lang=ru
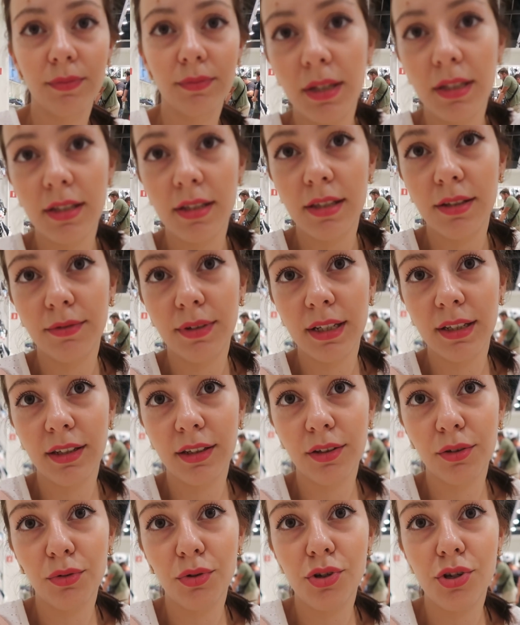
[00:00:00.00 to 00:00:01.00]
Мне, кстати, в
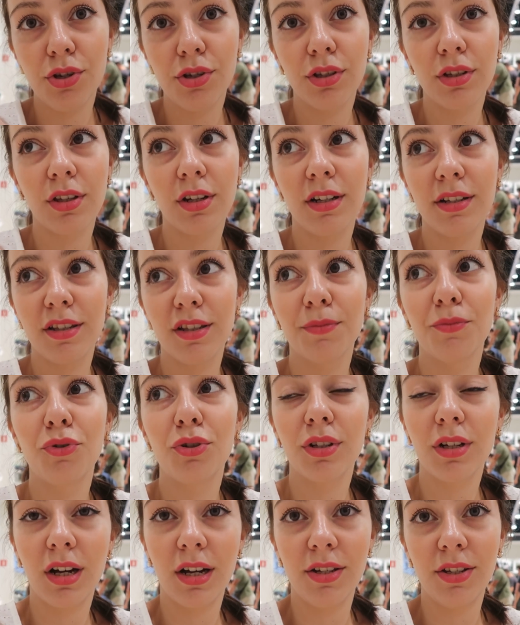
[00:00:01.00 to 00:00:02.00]
Айкике очень сильно нравится
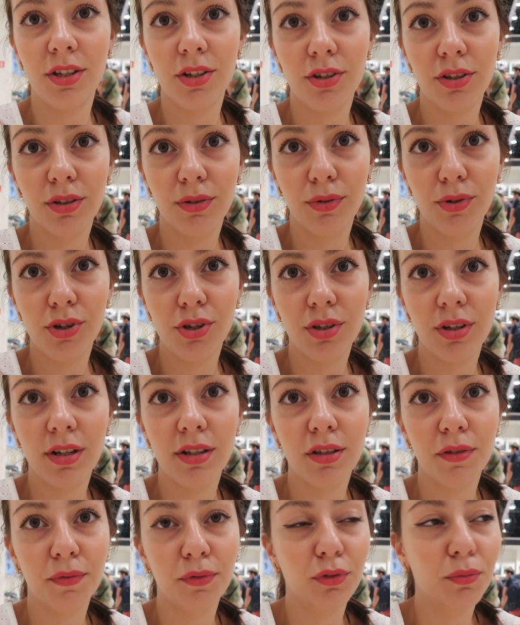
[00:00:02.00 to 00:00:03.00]
мужская одежда. Очень
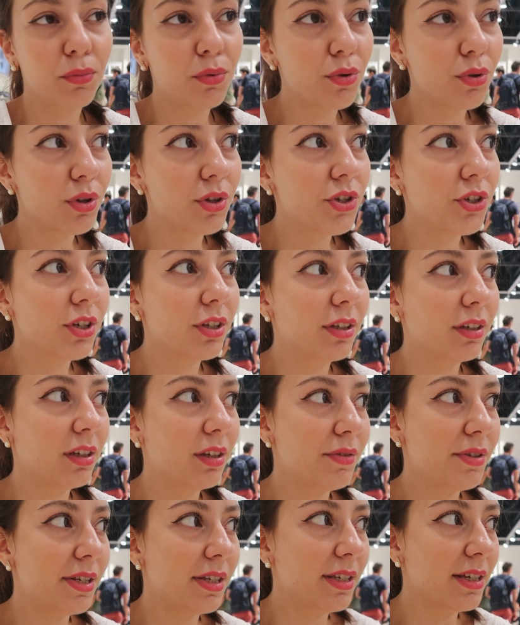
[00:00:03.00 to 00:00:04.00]
нравятся футболочки,
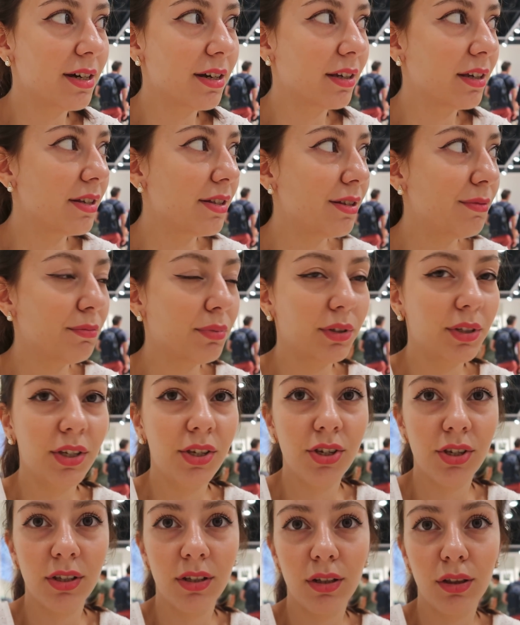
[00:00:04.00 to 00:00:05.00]
такие все яркие,
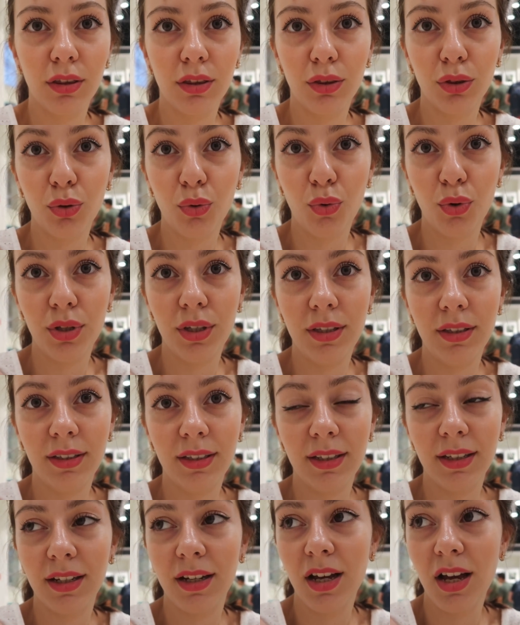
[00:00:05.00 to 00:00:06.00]
симпатичные,
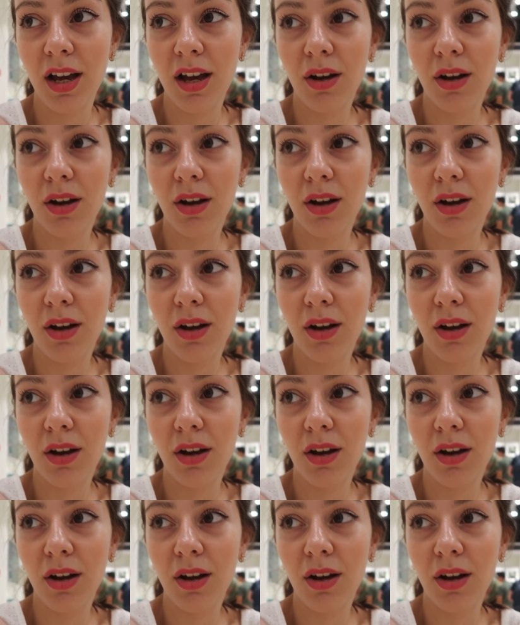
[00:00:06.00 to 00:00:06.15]
тоненькие.